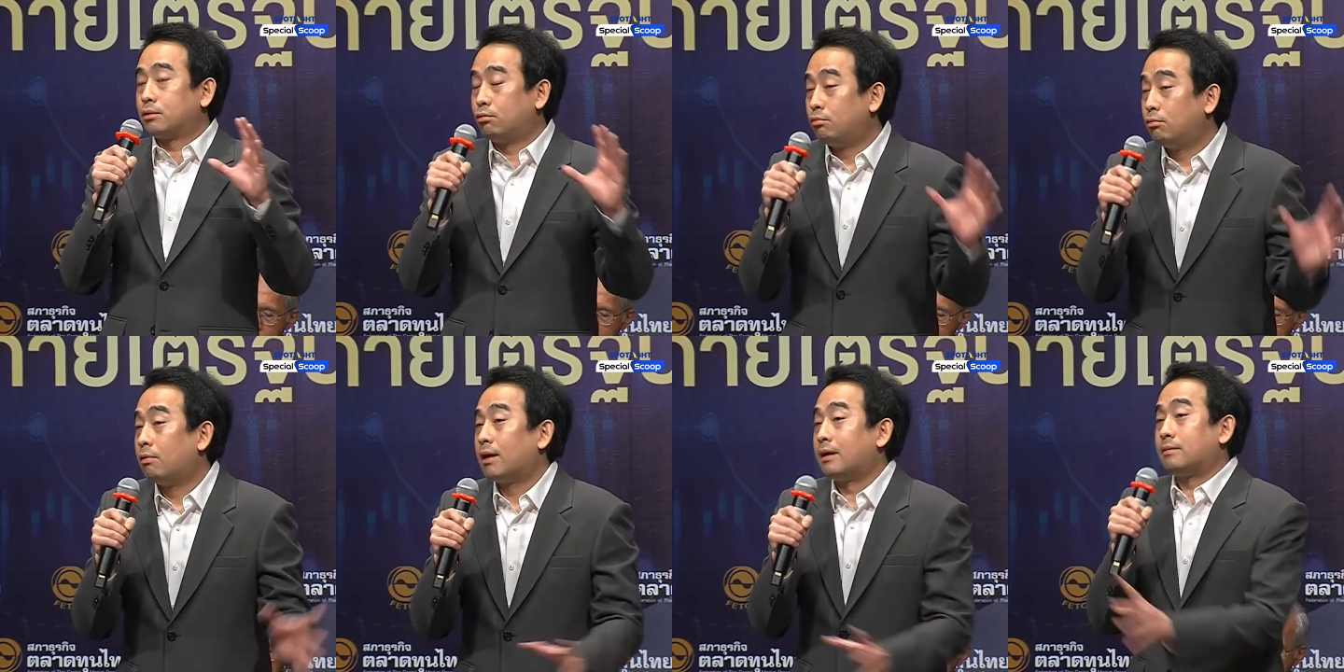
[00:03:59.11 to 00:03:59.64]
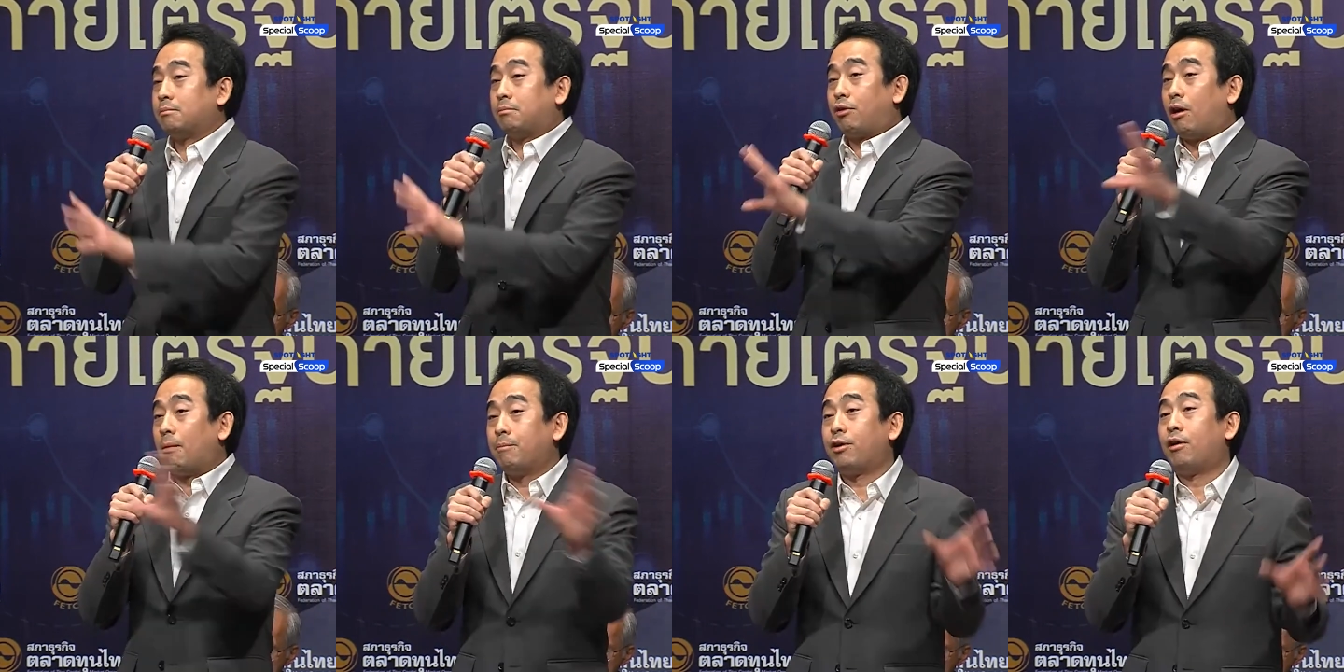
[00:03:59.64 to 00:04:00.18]
ทั่ว
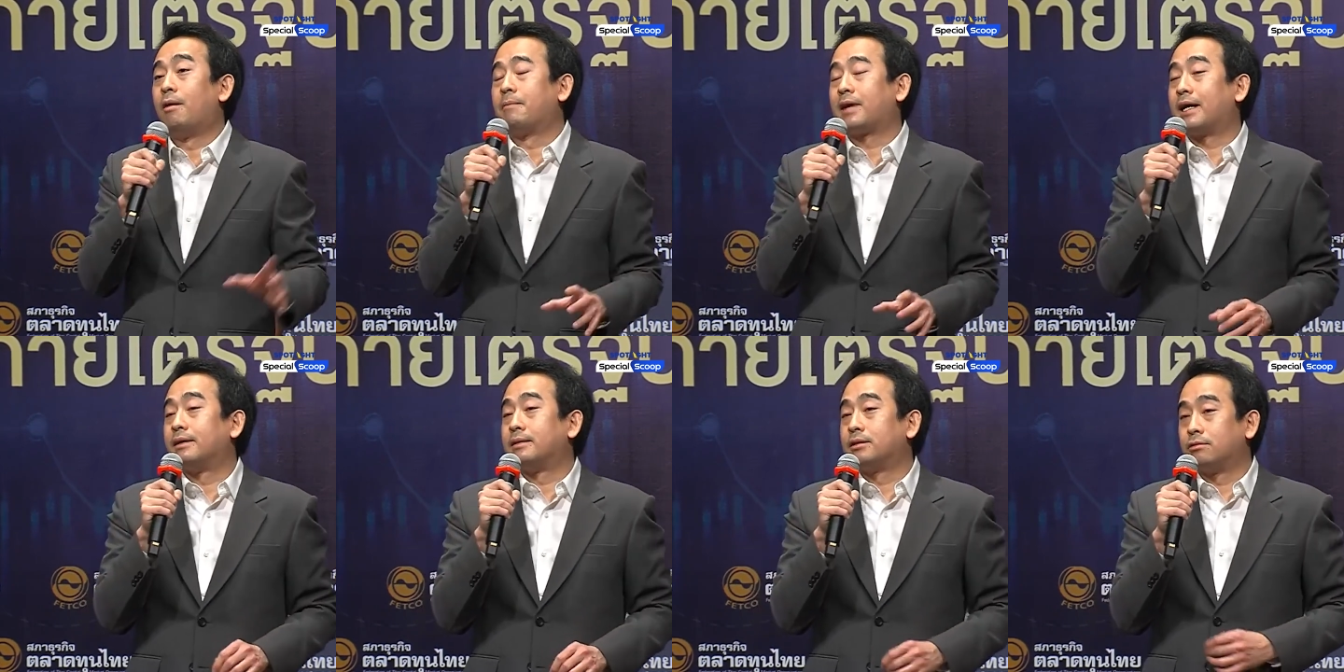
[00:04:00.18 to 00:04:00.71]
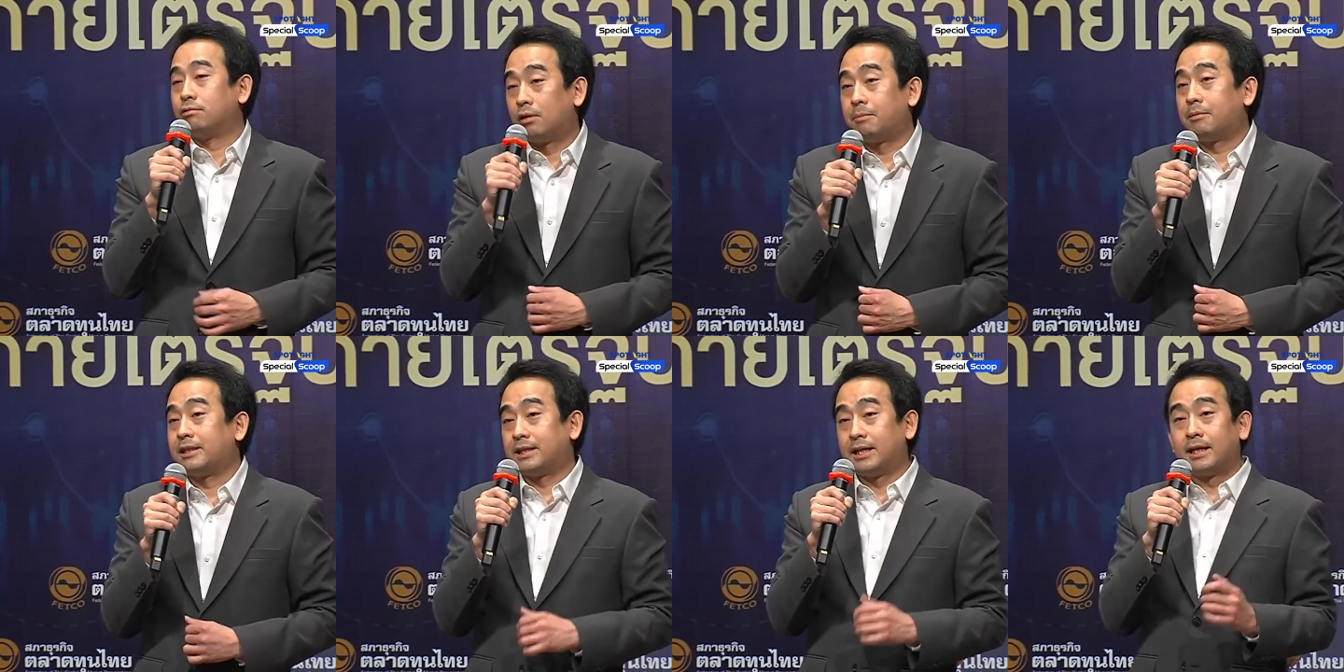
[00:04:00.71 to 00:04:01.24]
พร้อมๆกันทั่ว
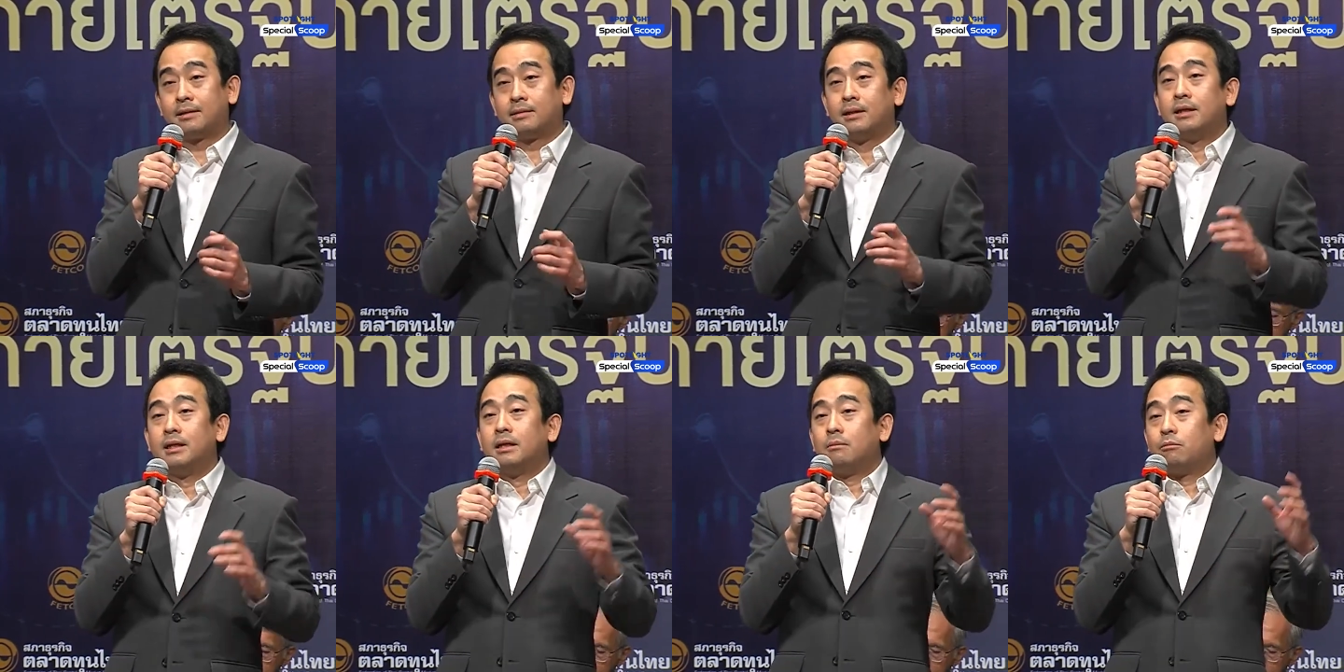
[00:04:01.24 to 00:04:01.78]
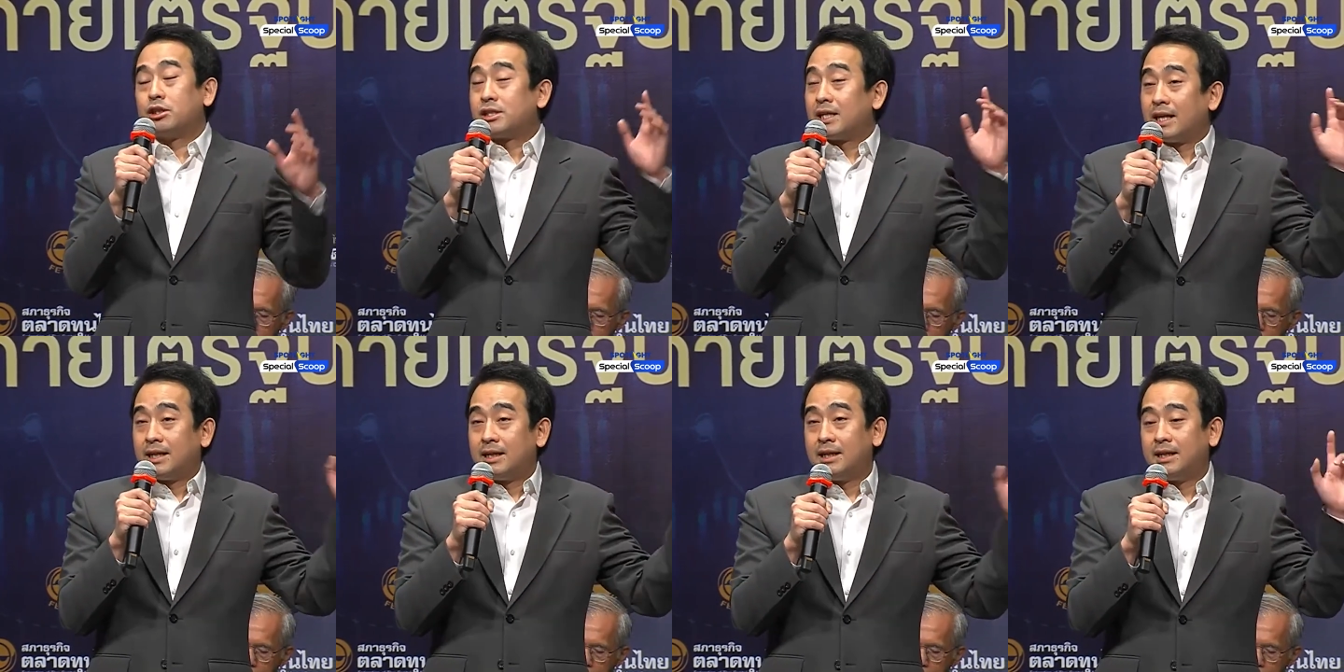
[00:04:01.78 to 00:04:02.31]
ประเทศเพราะ
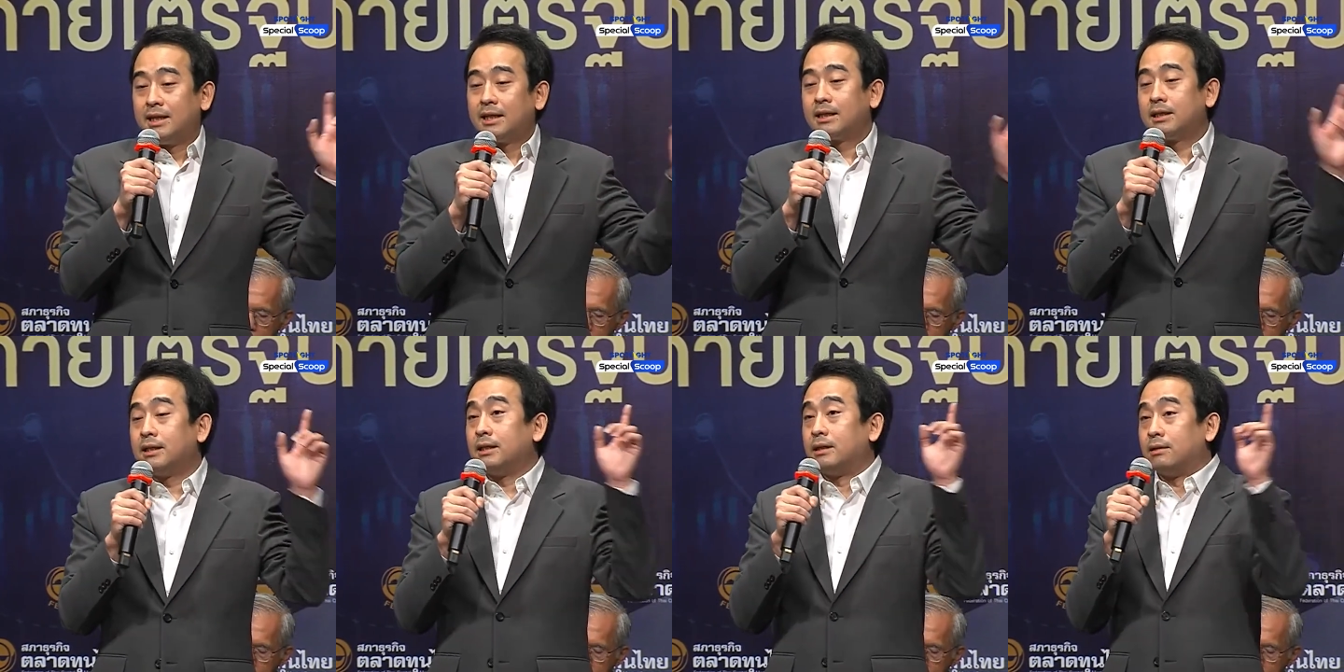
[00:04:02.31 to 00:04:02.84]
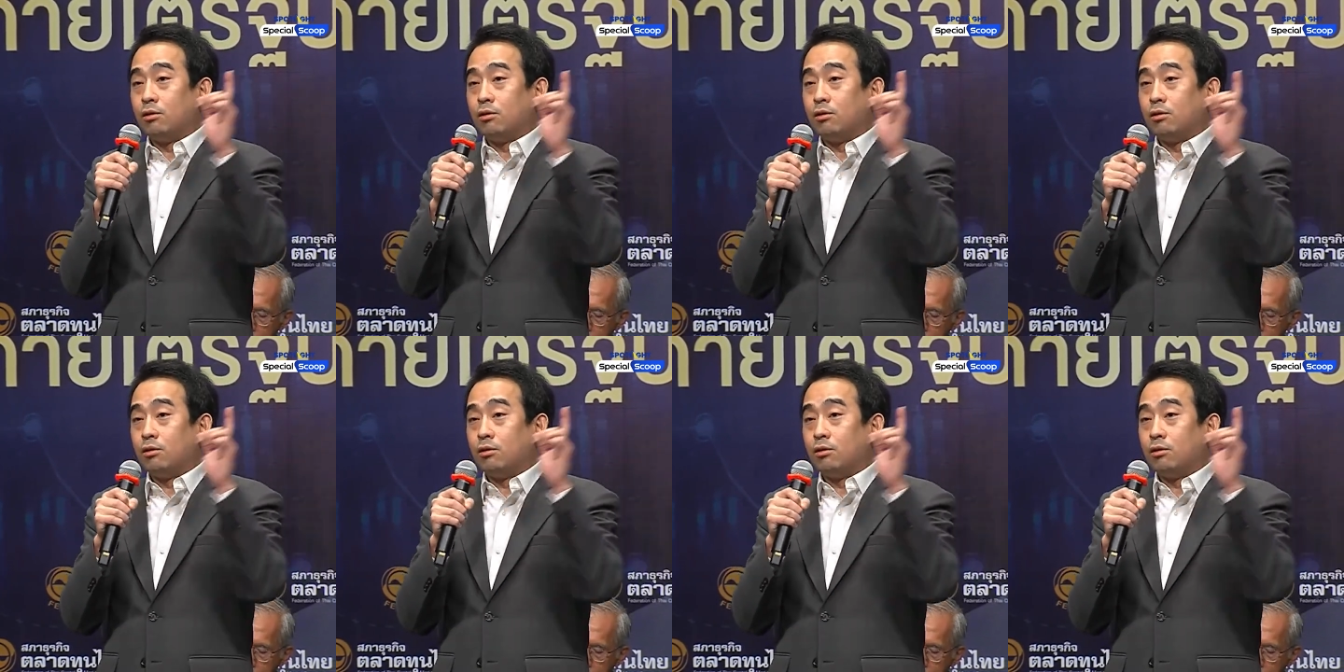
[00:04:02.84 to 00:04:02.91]
ฉะนั้นนี่คือ